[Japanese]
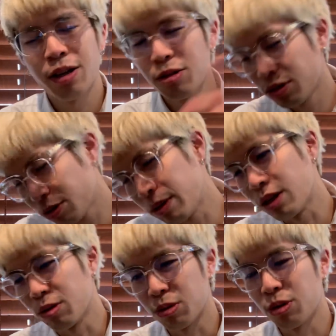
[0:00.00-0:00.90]
容の全て
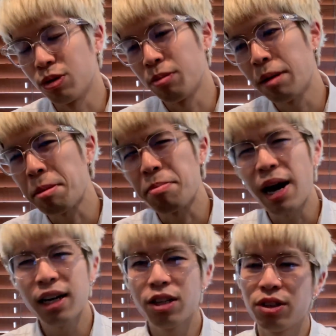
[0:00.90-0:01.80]
のことを言うと、まあやっぱ
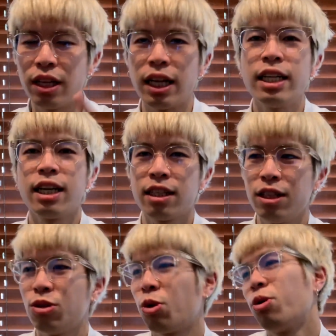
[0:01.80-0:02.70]
パンクって何かって
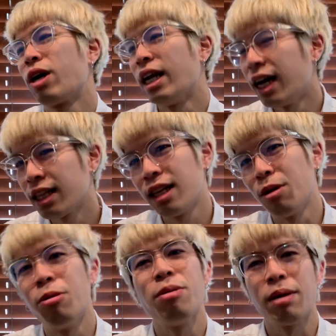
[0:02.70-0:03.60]
いうところかなって
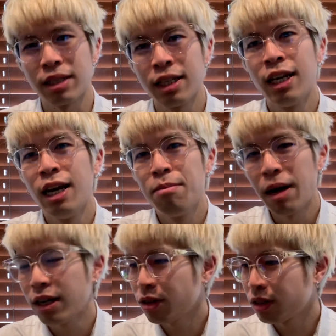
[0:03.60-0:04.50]
思います。
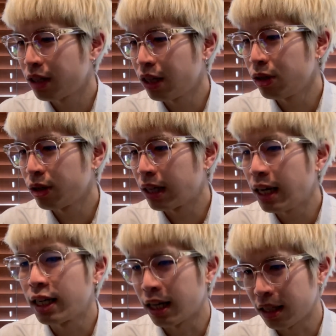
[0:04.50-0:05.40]
パンクっていうのは
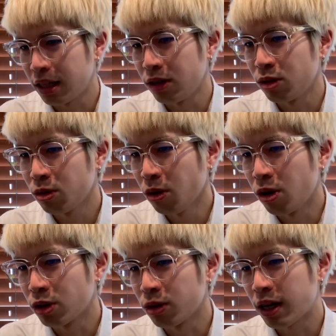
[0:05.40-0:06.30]
何かっていうの
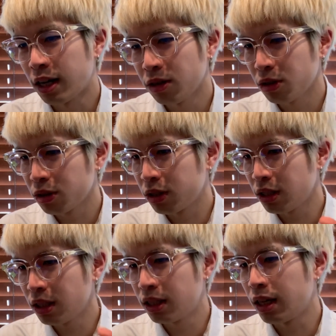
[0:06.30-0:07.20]
を、その彼女の
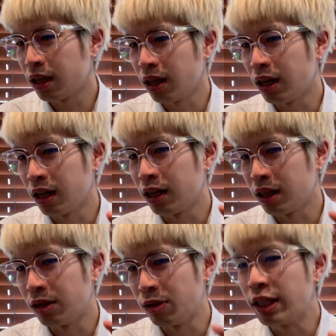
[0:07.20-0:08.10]
人生
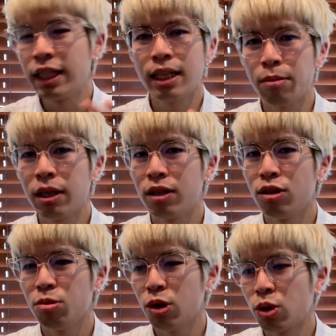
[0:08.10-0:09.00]
の生き様ってい
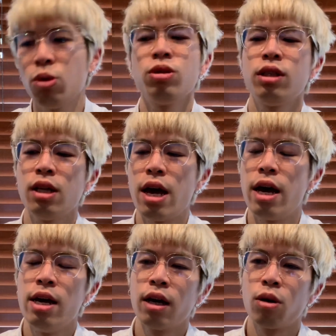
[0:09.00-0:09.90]
うものを通し
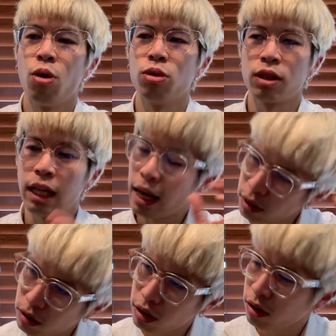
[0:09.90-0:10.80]
て、こう伝え
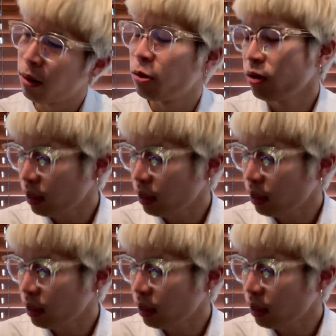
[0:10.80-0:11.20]
るっていうのが僕